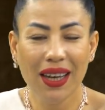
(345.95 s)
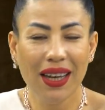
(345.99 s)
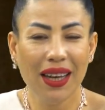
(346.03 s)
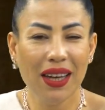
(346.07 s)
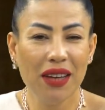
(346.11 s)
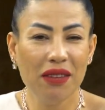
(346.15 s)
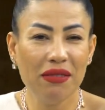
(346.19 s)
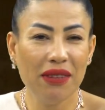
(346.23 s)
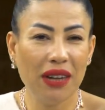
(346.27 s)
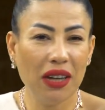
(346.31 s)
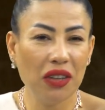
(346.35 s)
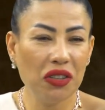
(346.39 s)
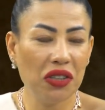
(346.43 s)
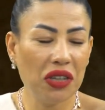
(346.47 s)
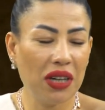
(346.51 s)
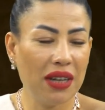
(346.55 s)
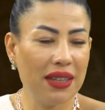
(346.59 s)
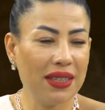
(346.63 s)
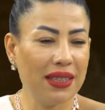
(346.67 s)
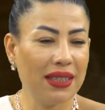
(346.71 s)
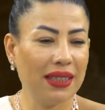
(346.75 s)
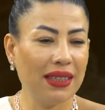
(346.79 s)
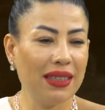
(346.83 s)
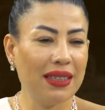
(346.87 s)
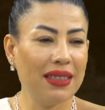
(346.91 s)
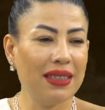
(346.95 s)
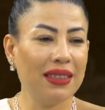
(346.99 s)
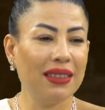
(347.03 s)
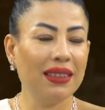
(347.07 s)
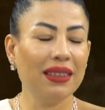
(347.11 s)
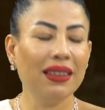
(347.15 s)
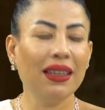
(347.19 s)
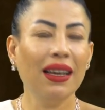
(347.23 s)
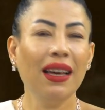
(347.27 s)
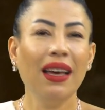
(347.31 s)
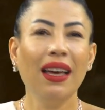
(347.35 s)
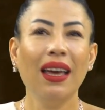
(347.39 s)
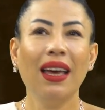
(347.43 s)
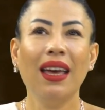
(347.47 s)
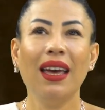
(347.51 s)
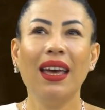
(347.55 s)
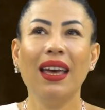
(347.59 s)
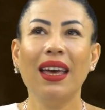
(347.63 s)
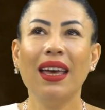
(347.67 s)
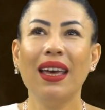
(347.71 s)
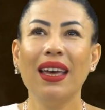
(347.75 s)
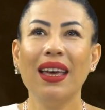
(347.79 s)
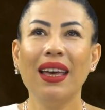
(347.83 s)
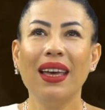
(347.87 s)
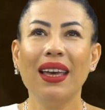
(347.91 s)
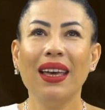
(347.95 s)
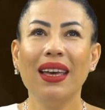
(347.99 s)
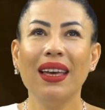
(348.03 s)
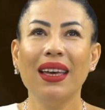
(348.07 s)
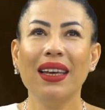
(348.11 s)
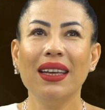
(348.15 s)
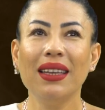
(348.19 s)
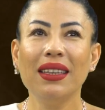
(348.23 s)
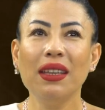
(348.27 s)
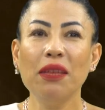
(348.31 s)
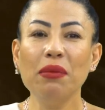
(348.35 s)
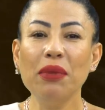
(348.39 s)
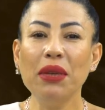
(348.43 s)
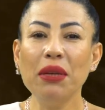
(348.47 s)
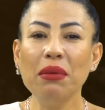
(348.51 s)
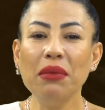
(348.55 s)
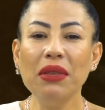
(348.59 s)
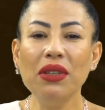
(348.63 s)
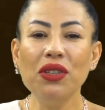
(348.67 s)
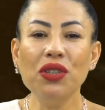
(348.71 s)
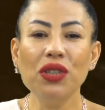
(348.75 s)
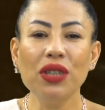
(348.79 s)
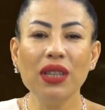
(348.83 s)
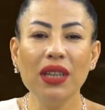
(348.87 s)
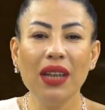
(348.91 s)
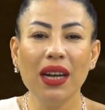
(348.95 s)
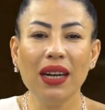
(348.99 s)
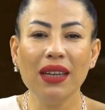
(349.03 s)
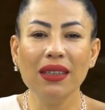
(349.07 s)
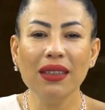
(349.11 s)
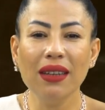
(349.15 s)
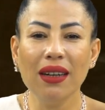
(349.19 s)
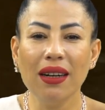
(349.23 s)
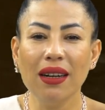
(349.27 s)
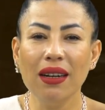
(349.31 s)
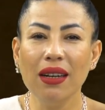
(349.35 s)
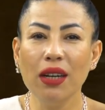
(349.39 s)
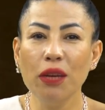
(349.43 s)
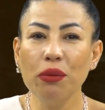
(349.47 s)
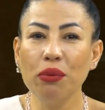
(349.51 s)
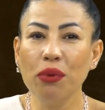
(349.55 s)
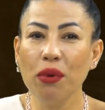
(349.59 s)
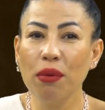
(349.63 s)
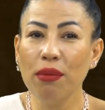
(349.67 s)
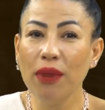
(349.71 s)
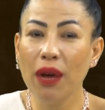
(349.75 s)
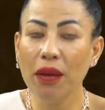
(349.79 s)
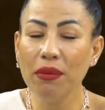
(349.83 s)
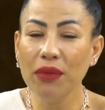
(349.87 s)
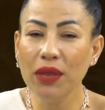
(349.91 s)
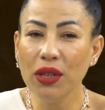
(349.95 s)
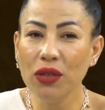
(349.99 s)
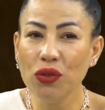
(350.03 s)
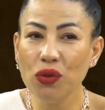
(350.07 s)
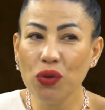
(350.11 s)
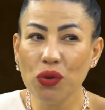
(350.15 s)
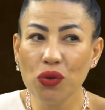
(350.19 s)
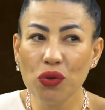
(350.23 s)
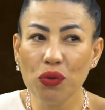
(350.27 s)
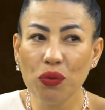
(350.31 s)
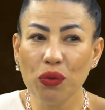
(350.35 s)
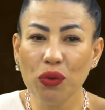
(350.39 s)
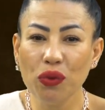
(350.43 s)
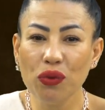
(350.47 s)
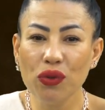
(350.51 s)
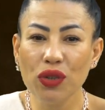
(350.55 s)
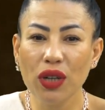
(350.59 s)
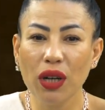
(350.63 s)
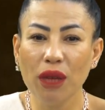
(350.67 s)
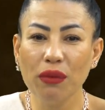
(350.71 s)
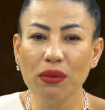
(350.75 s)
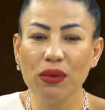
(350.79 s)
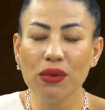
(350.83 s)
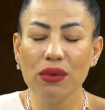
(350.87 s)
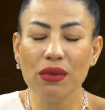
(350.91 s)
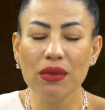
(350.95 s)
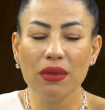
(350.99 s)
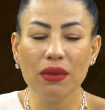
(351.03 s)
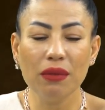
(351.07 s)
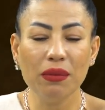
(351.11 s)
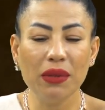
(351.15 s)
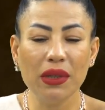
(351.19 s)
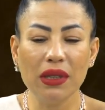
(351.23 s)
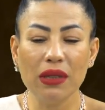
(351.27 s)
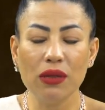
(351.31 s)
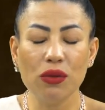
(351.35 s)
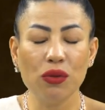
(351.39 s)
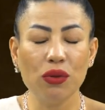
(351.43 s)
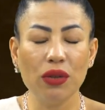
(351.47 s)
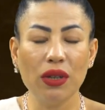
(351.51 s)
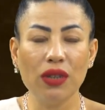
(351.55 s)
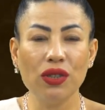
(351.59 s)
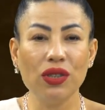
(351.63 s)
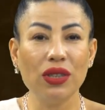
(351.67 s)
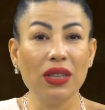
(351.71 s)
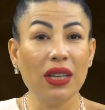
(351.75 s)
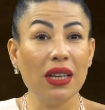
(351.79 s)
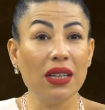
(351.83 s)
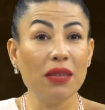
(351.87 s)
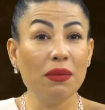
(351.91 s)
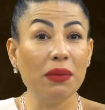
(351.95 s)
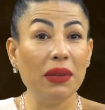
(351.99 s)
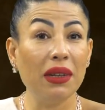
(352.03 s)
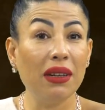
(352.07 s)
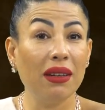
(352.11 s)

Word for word: E, ver şansı gitsin. E, ne bileyim ilişkilerde aile problemlerinin çözümü olacağı bir, bir süreçteyiz.